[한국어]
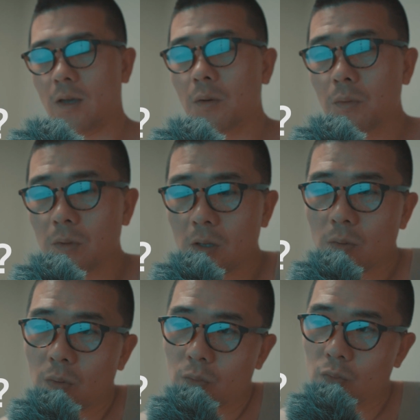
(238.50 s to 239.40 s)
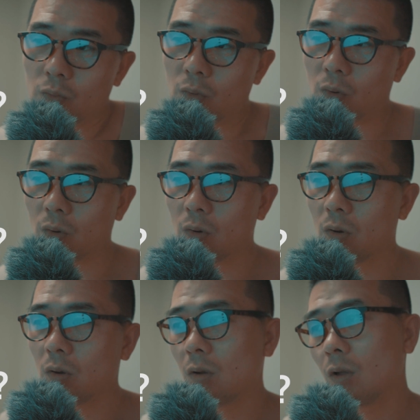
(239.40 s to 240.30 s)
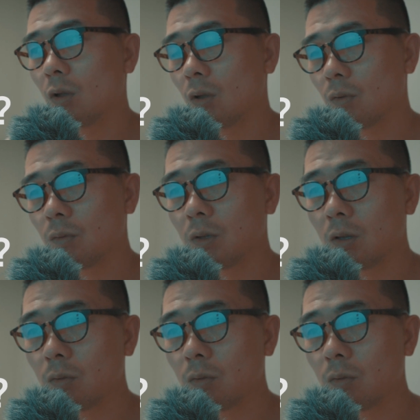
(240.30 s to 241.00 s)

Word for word: 캐논, 니콘 두고 소니,